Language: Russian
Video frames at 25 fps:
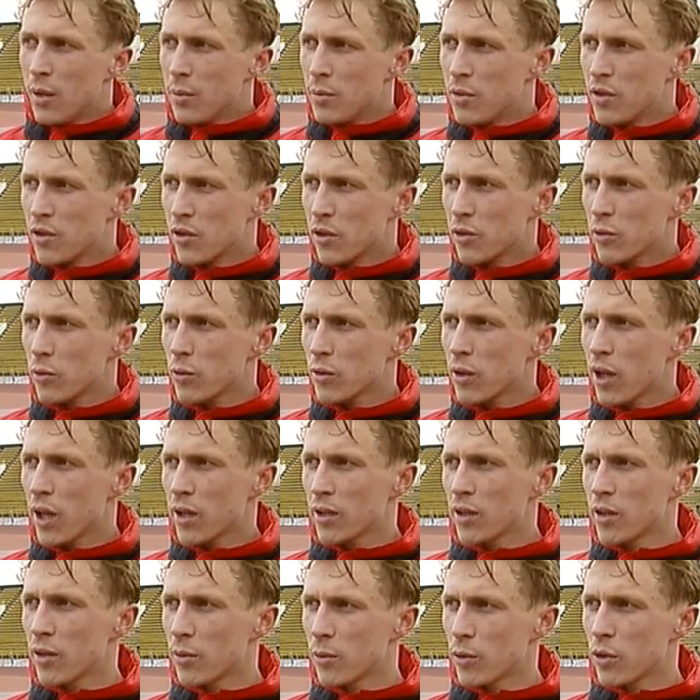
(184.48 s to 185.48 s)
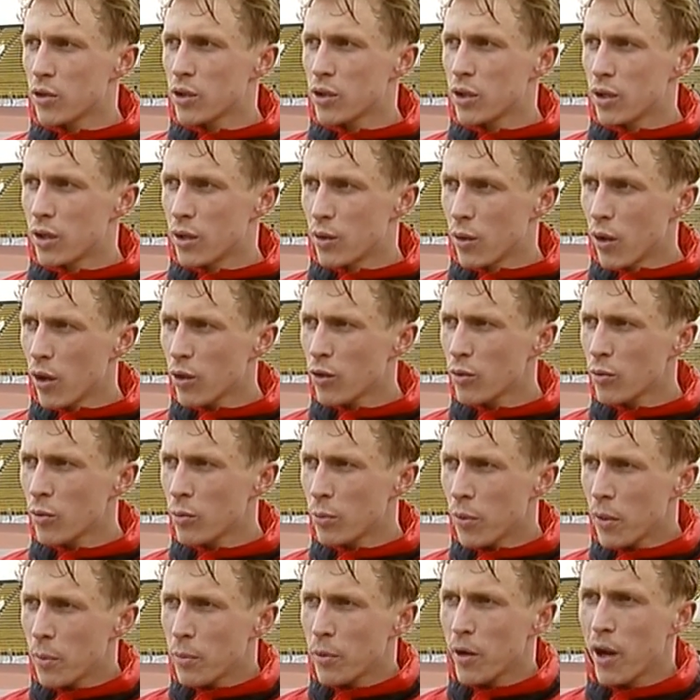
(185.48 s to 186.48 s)
Без результата немножко. Но ну, я думаю,
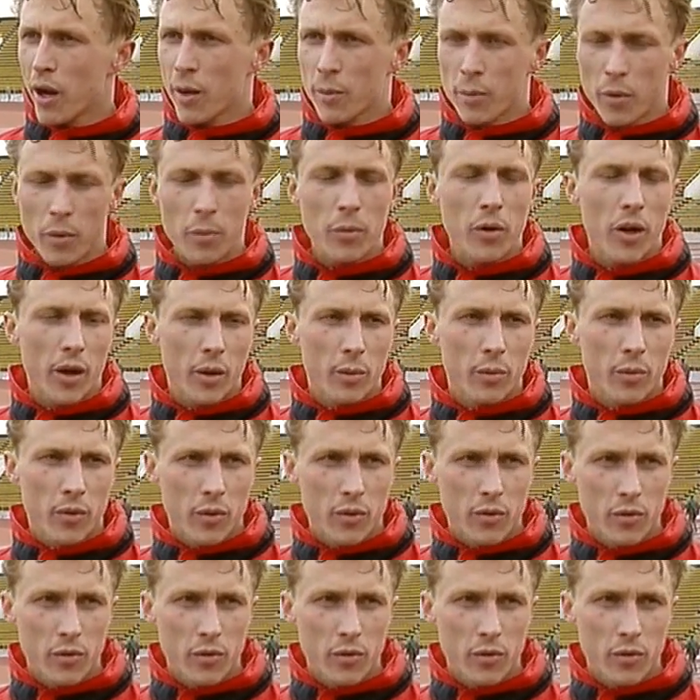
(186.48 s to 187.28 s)
поправим, поправим.